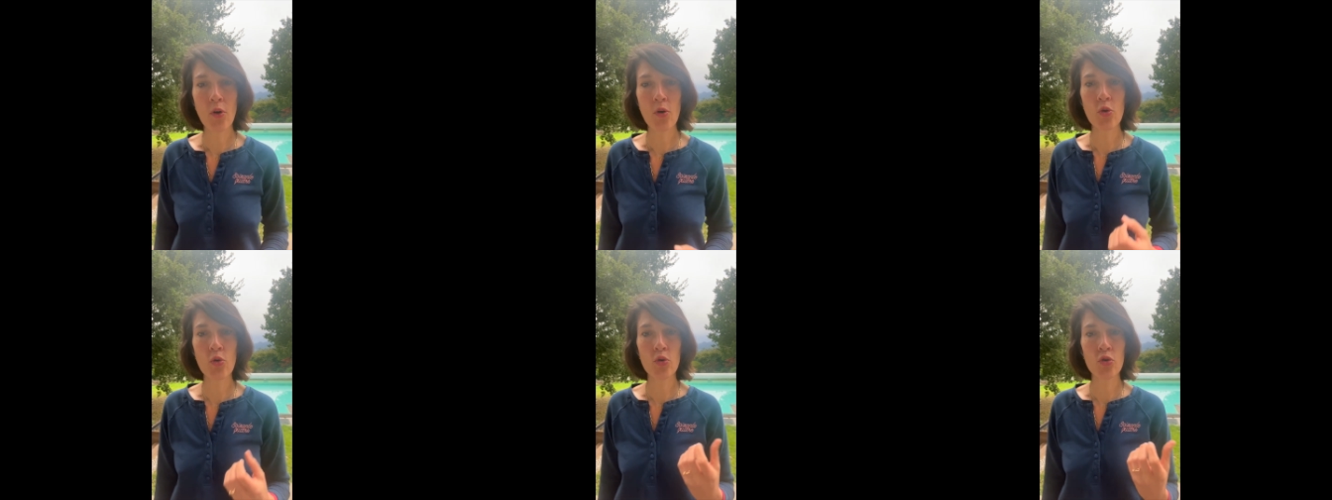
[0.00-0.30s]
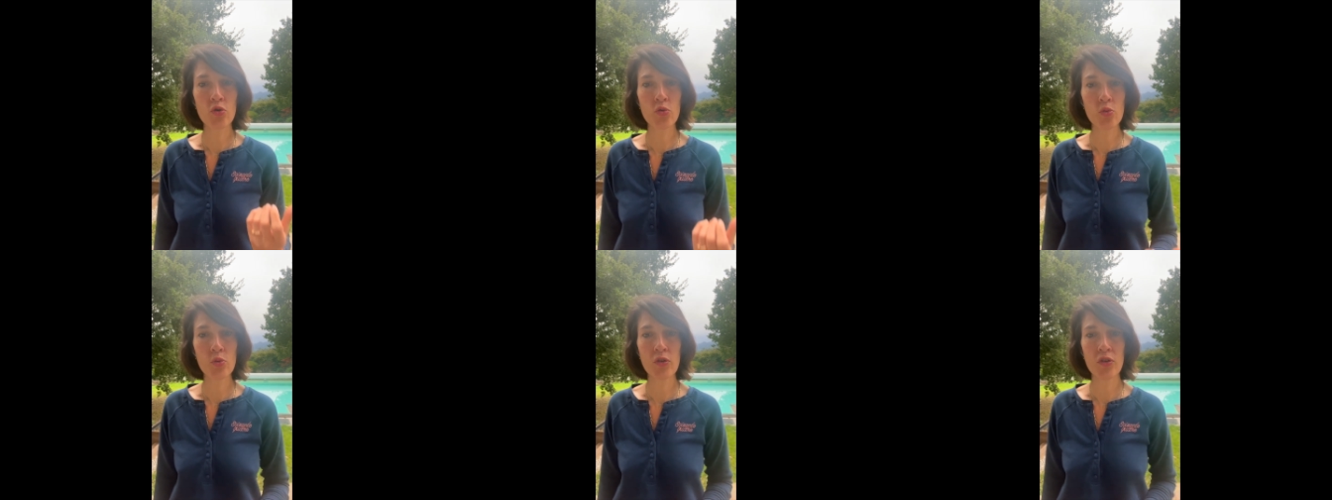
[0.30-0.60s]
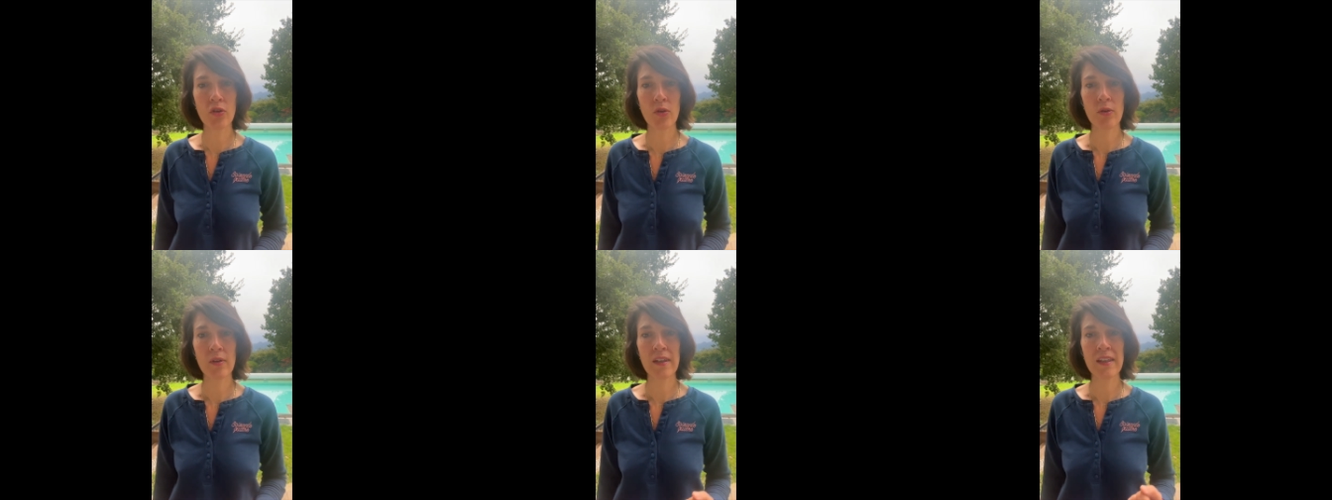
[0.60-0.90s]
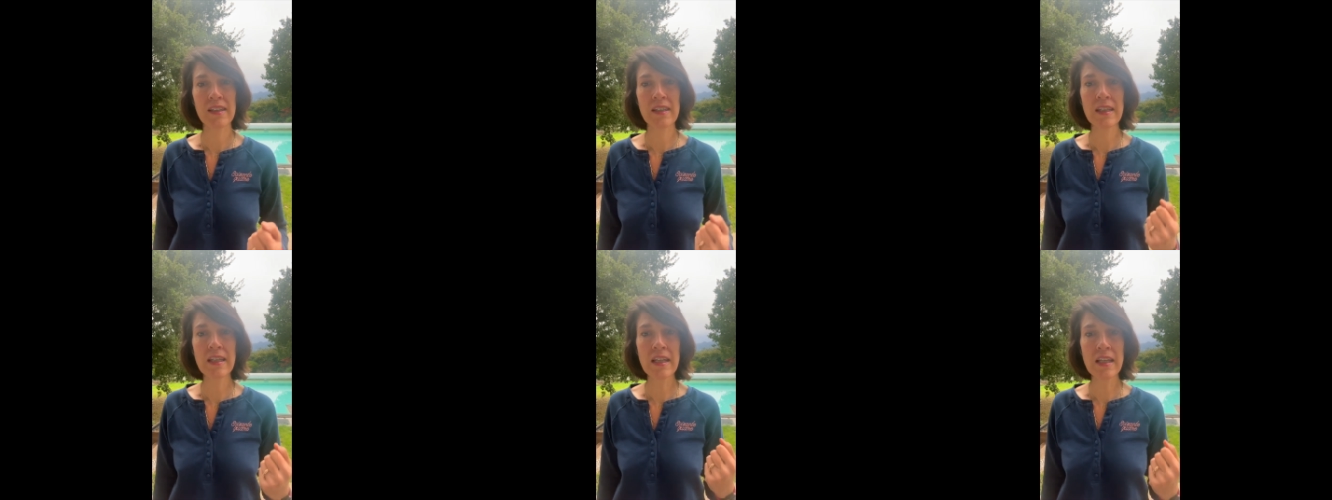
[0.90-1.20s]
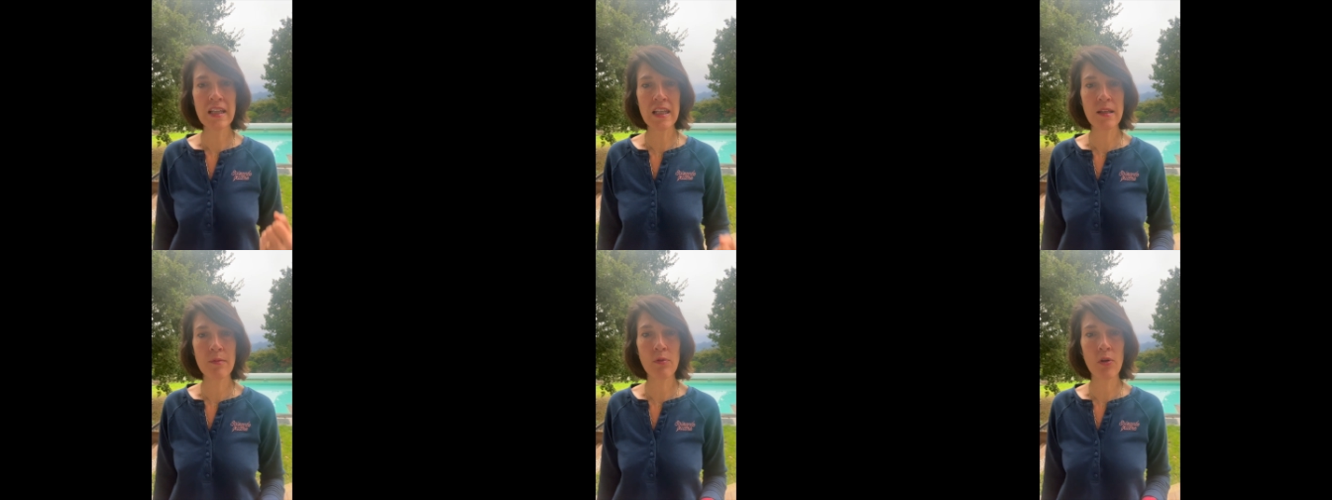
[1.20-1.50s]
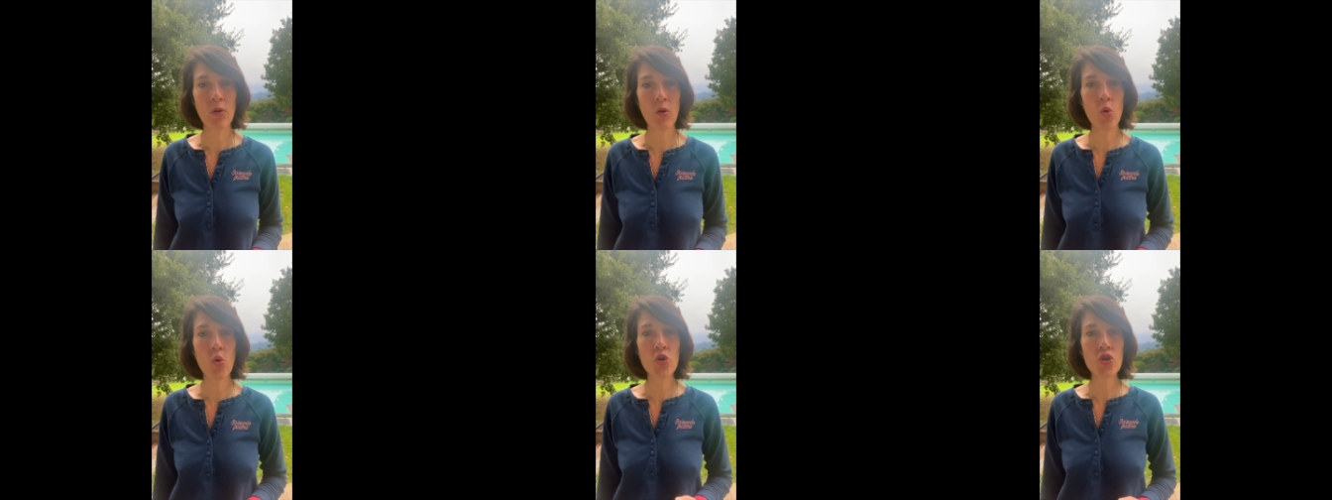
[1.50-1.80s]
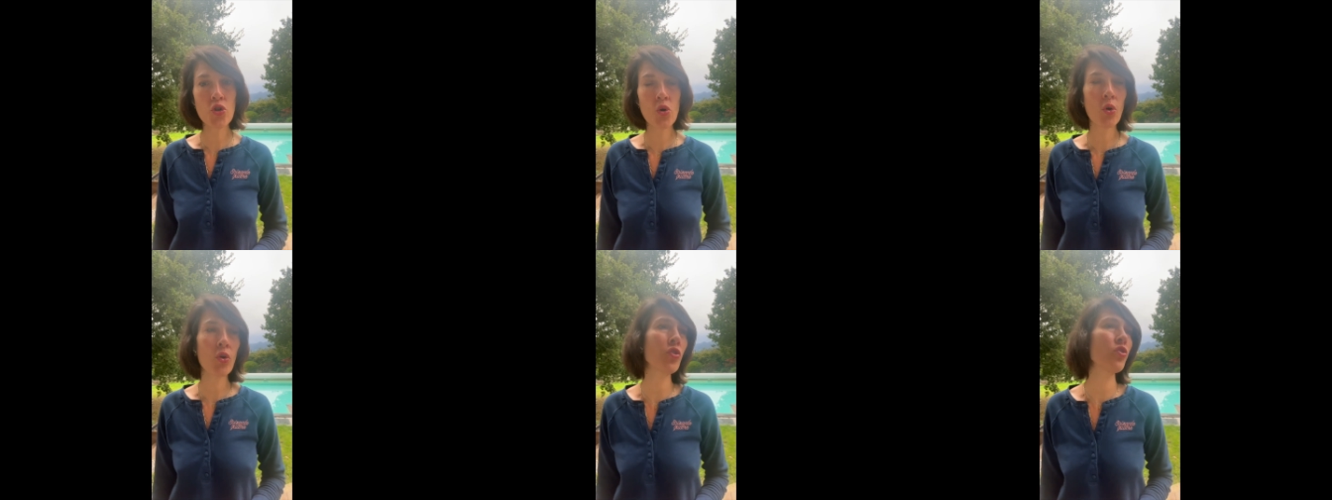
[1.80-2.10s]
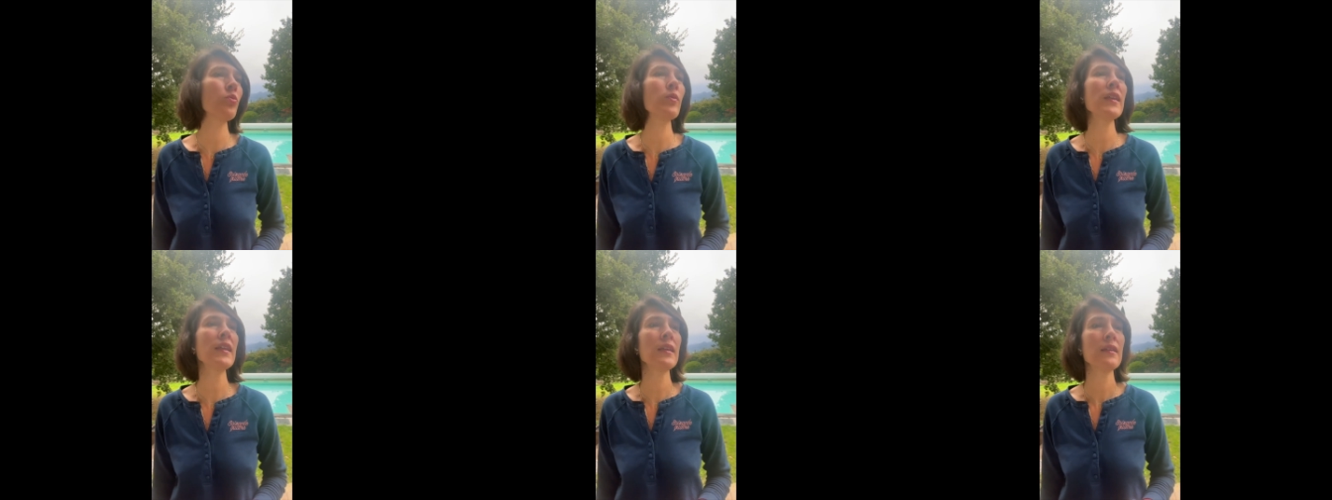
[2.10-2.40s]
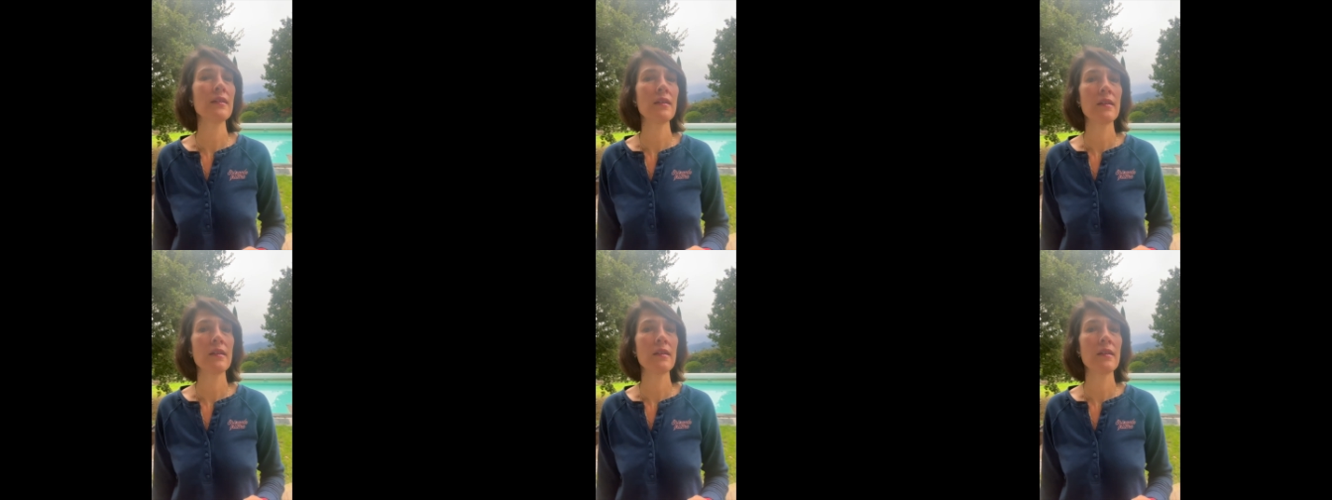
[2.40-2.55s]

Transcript: le doute qui inhibe. Aujourd'hui,